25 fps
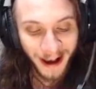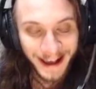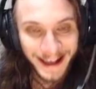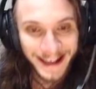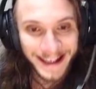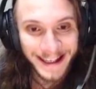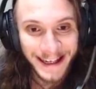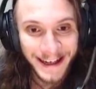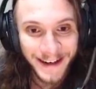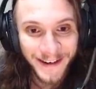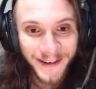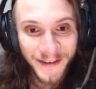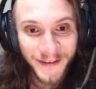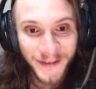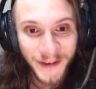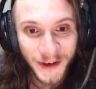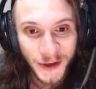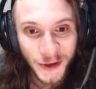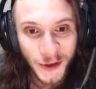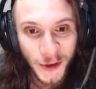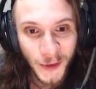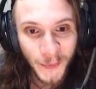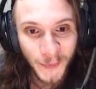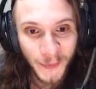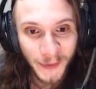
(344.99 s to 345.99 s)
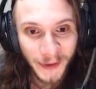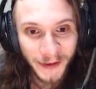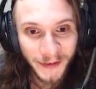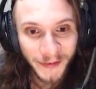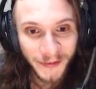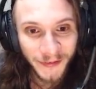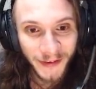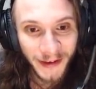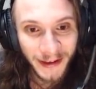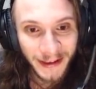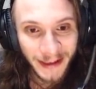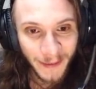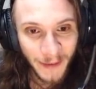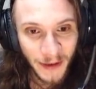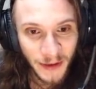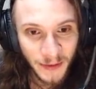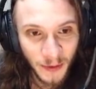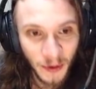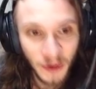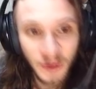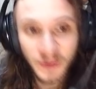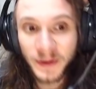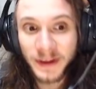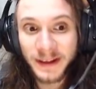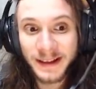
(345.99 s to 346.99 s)
save fechou perfeitamente pra
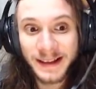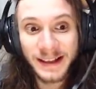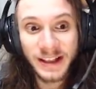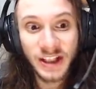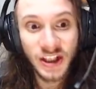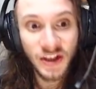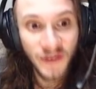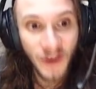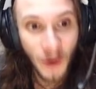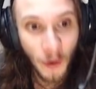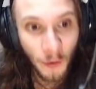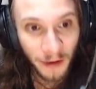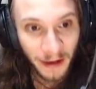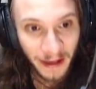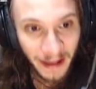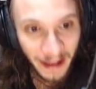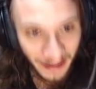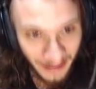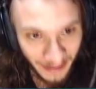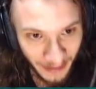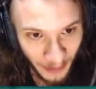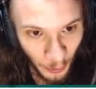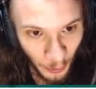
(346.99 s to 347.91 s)
nós. Porque se tiver alguém aqui,